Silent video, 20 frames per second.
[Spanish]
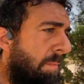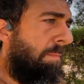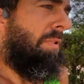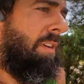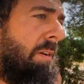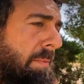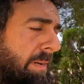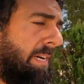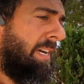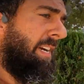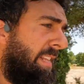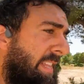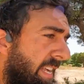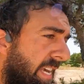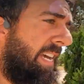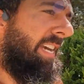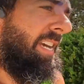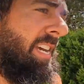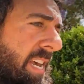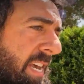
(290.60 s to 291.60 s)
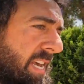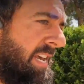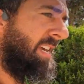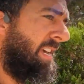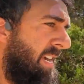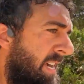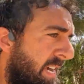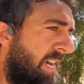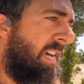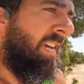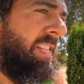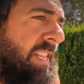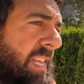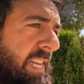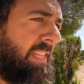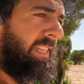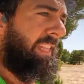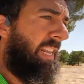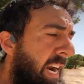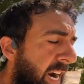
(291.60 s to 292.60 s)
vivir de,
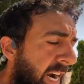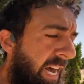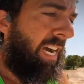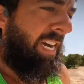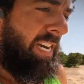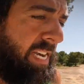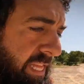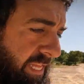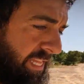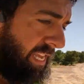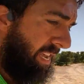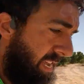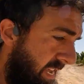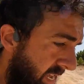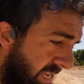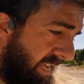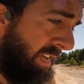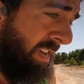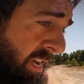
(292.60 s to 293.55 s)
de entrenar a gente.